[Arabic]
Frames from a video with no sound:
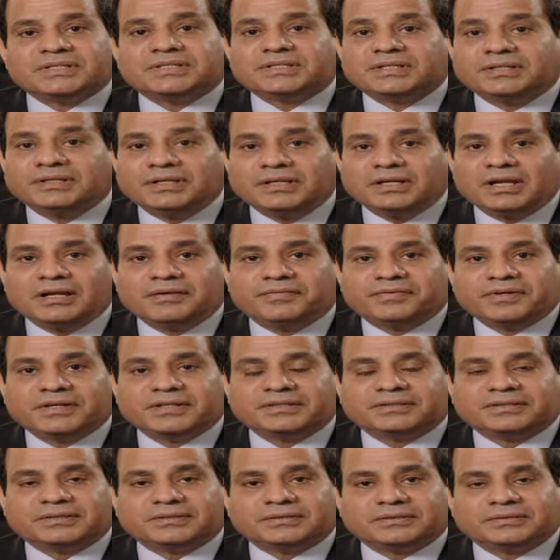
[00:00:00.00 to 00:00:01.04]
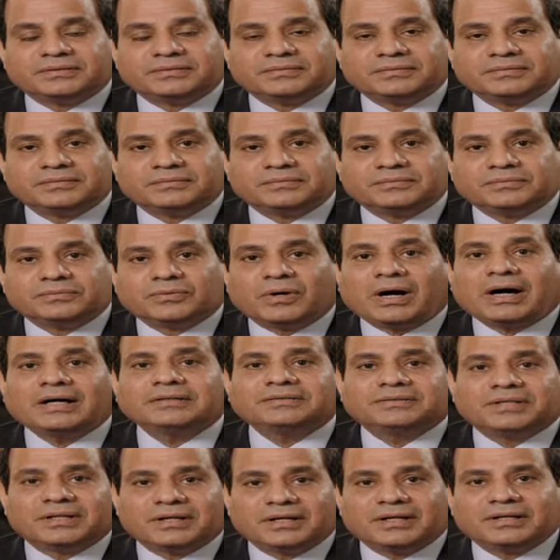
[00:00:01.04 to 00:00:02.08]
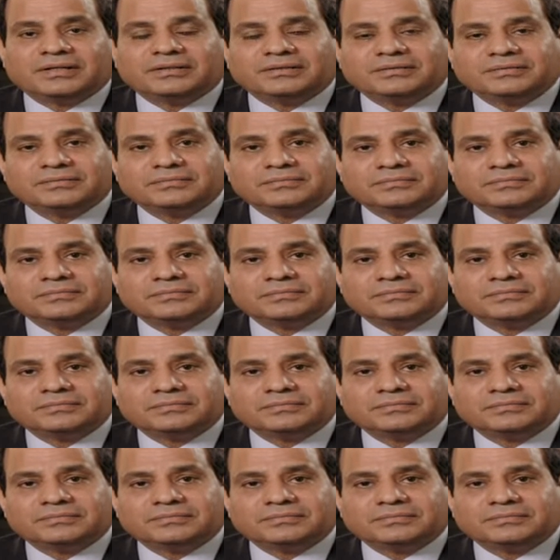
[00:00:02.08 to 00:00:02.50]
السنين اللي فاتت وحتى الان